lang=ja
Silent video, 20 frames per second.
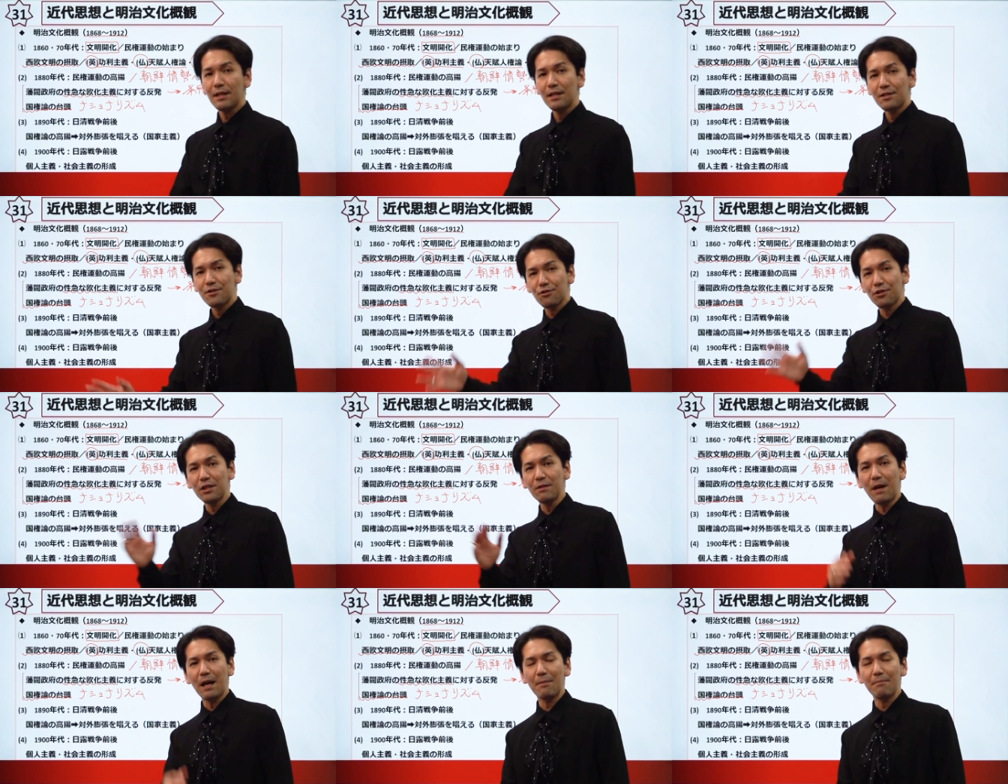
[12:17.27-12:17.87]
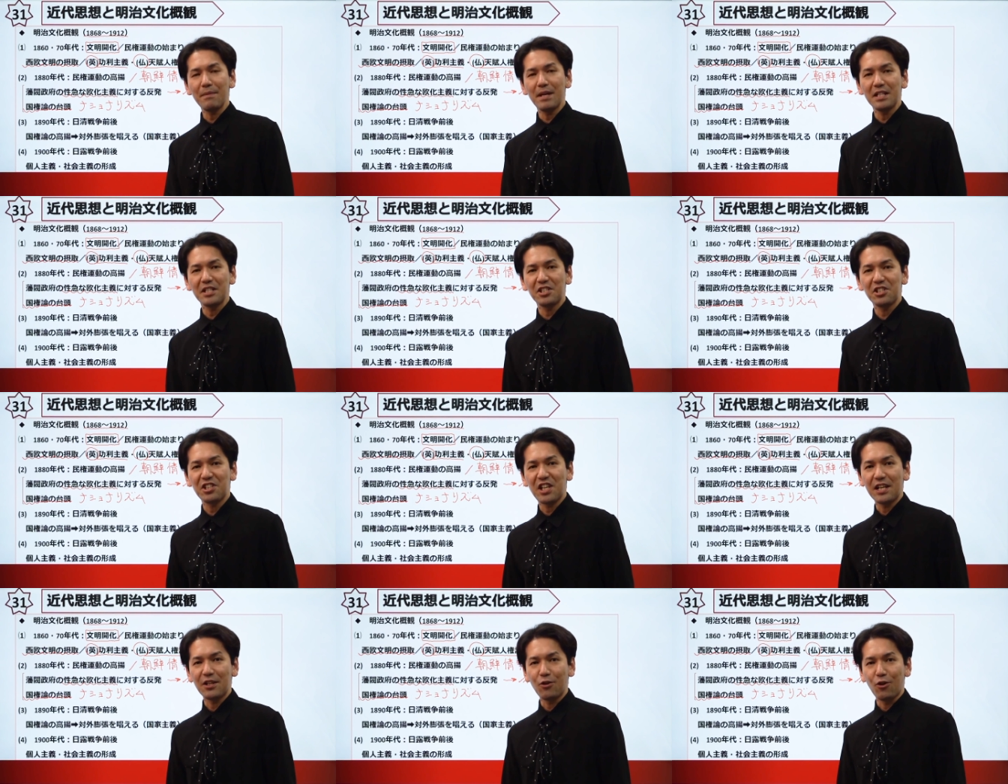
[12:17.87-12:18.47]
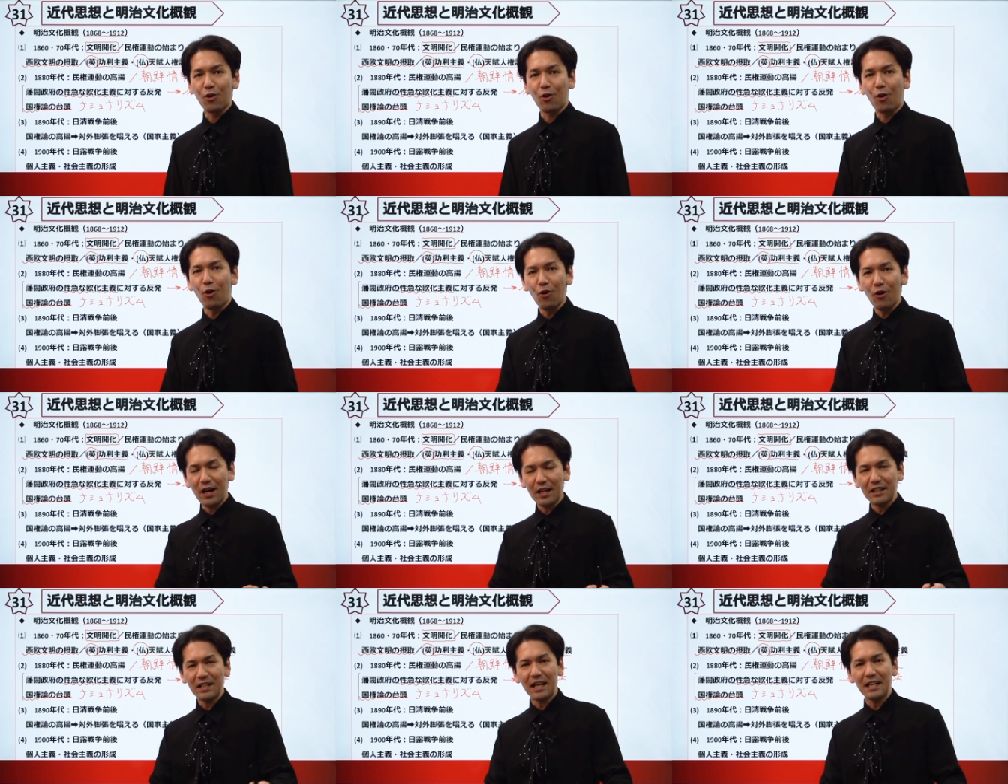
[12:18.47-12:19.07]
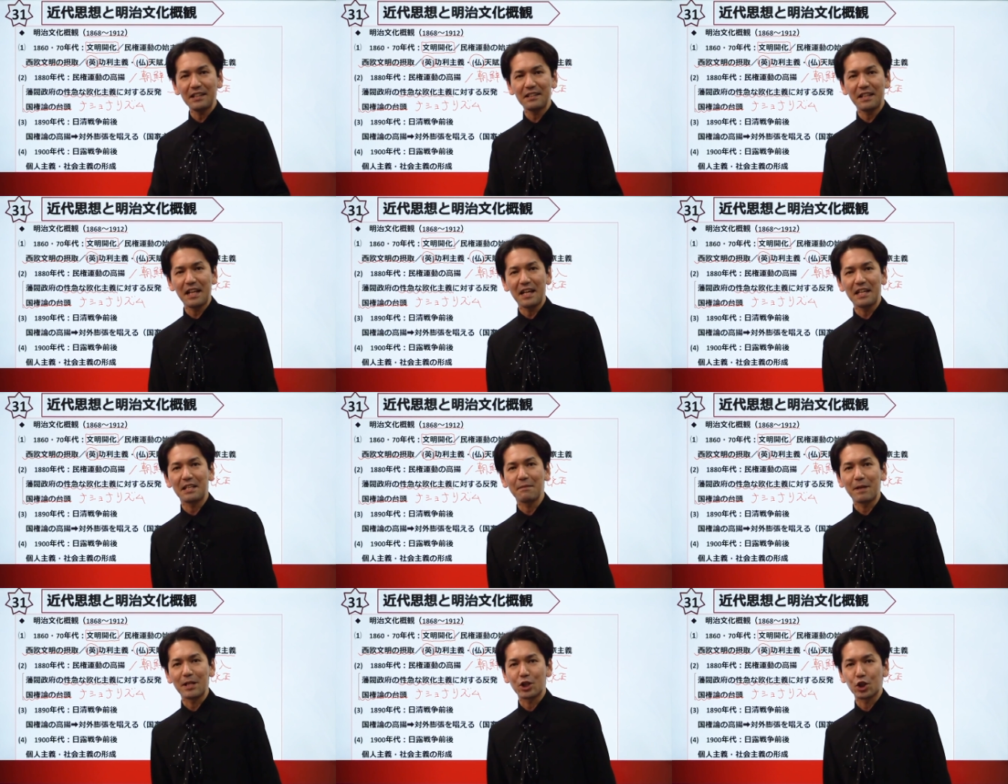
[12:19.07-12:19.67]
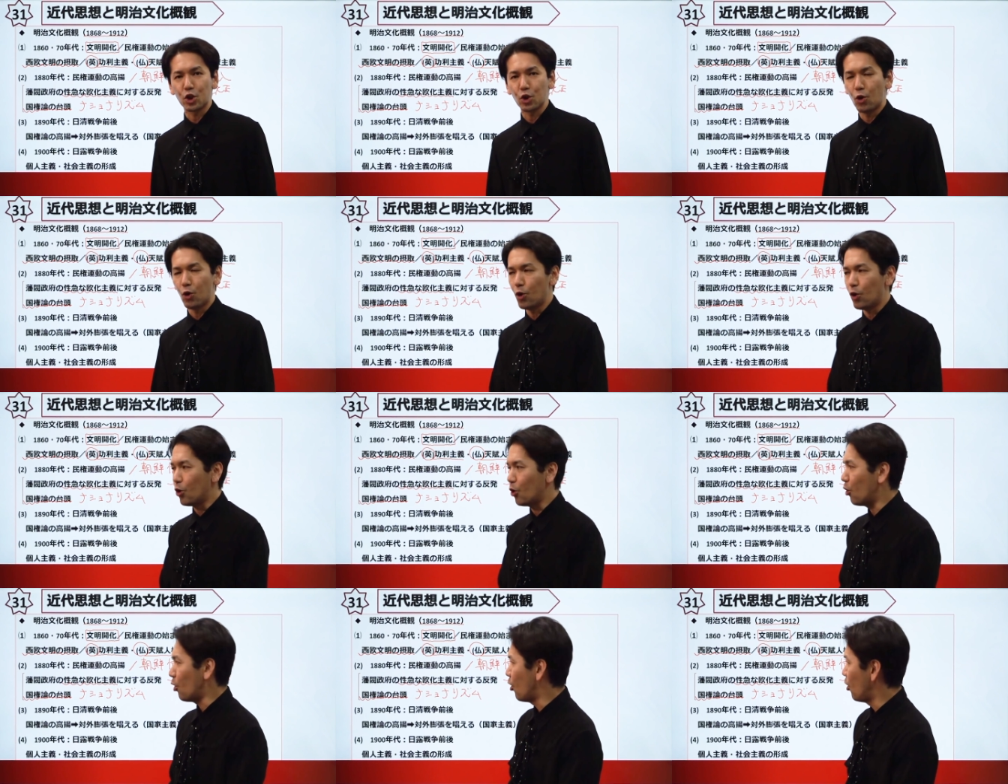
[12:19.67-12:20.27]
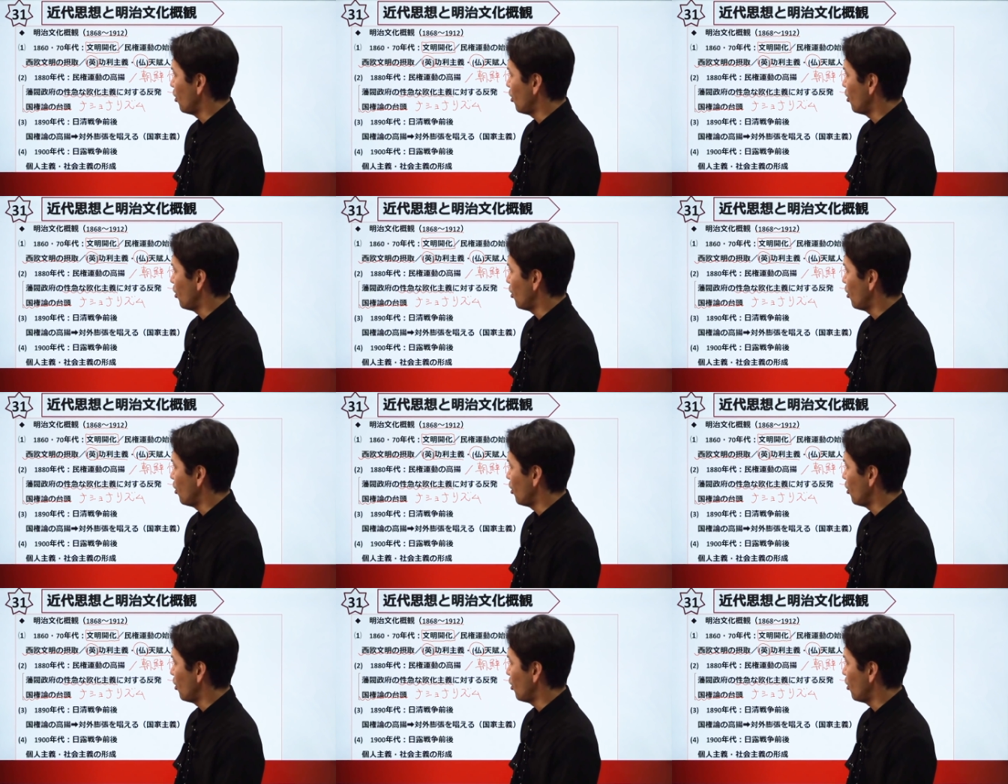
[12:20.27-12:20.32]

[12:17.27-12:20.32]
それでは明治時代の後半に入っていきましょ